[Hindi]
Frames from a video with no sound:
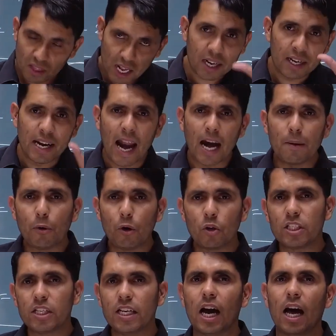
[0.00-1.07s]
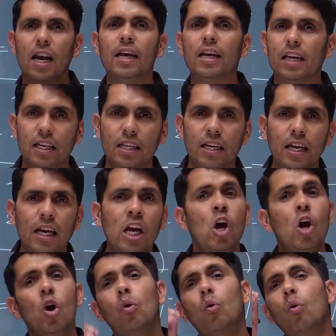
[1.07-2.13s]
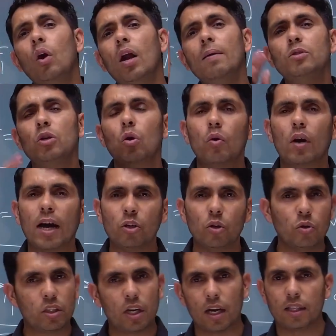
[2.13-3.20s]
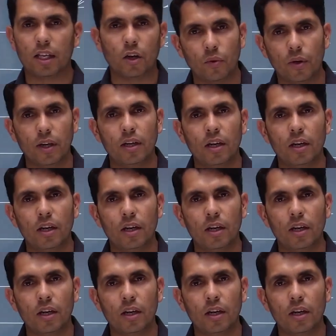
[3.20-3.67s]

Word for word: नेट फोर्स निकालने के लिए कूलन जलो का यूज करते हुए